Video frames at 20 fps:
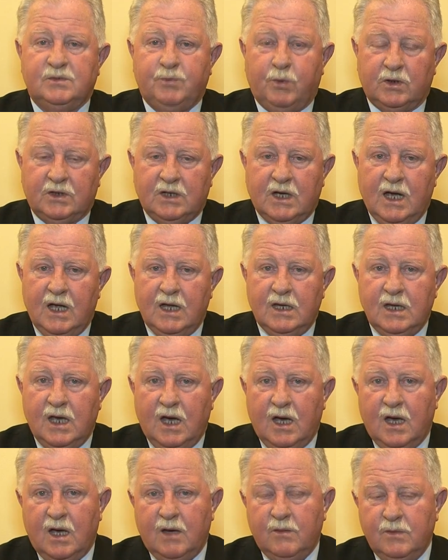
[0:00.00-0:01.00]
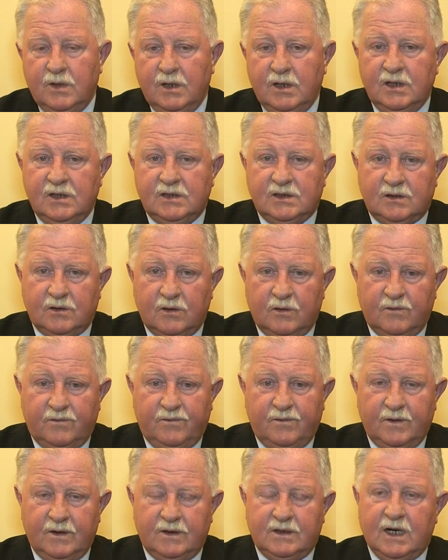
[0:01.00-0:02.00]
spotkania
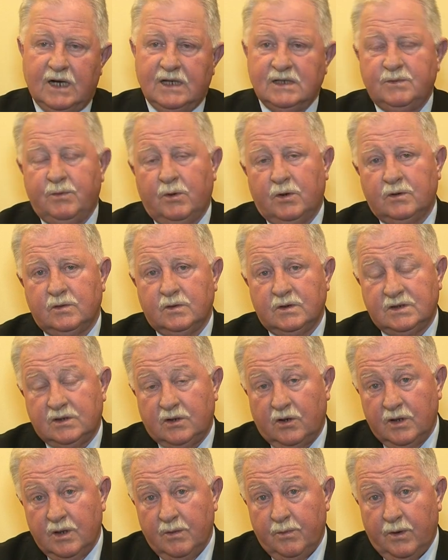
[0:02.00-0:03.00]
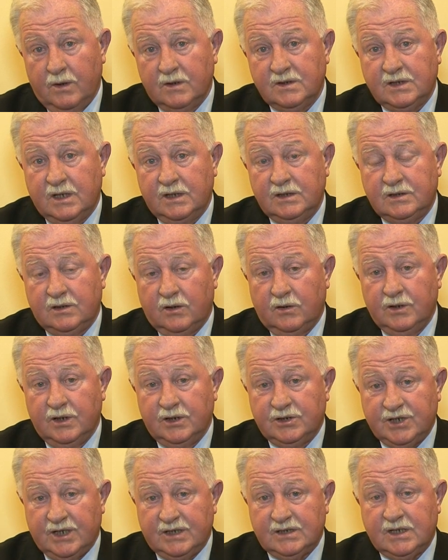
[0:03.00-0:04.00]
ministrów transportu strony polskiej,
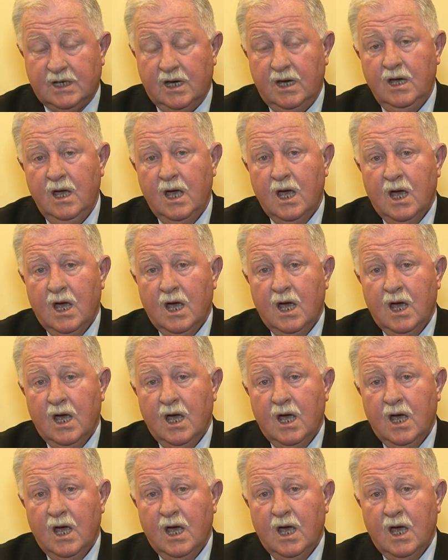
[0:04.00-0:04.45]
strony czeskiej.